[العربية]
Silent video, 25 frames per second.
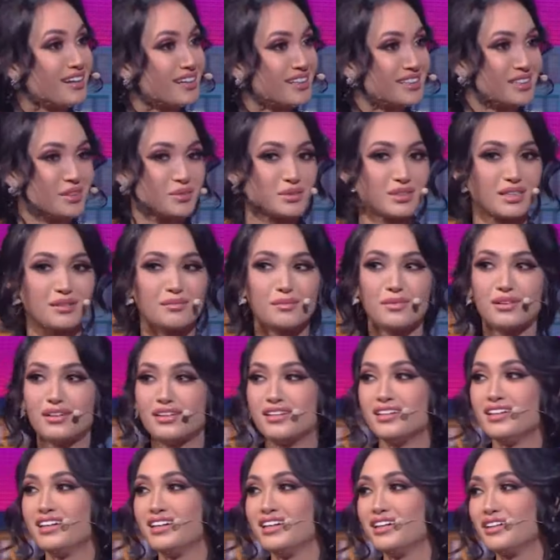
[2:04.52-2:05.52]
هذا
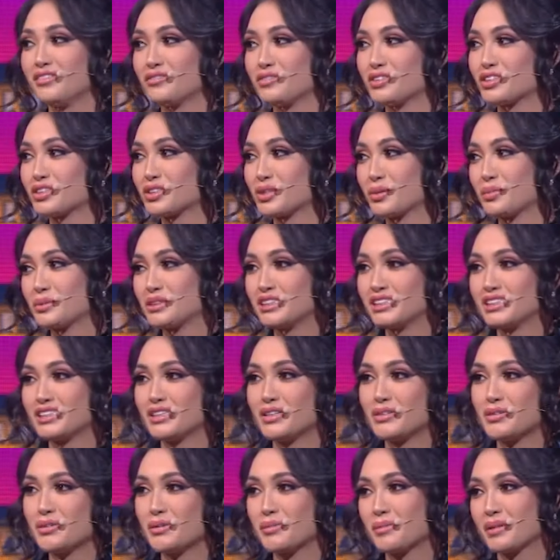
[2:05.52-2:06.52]
وزعما فاش
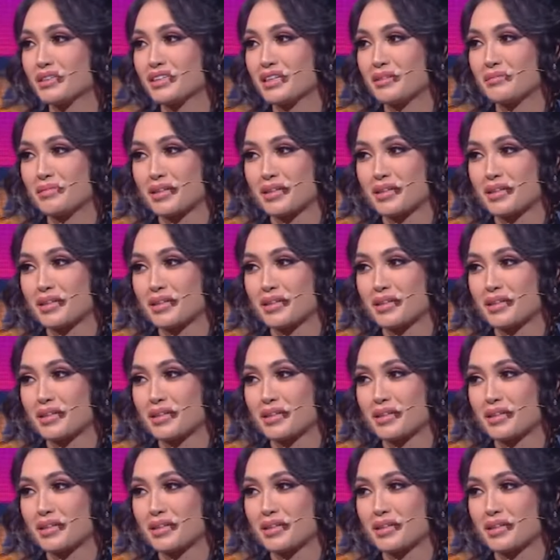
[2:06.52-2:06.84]
جاوبتيني اليوم انا راه ما